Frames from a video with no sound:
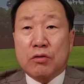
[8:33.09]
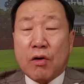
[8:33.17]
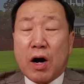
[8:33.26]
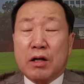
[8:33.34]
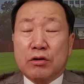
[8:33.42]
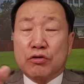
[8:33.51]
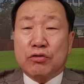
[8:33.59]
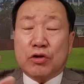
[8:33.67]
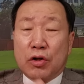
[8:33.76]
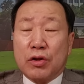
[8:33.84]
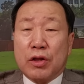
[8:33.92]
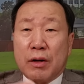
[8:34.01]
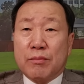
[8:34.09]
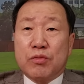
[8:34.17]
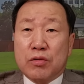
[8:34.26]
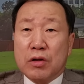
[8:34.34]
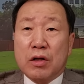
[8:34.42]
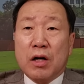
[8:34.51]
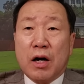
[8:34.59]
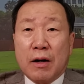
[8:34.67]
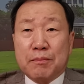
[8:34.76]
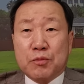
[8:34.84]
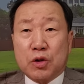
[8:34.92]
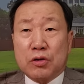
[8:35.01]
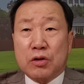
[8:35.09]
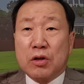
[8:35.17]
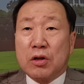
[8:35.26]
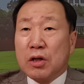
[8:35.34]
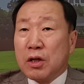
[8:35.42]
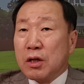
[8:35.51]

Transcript: 광주 전남북을 합쳐서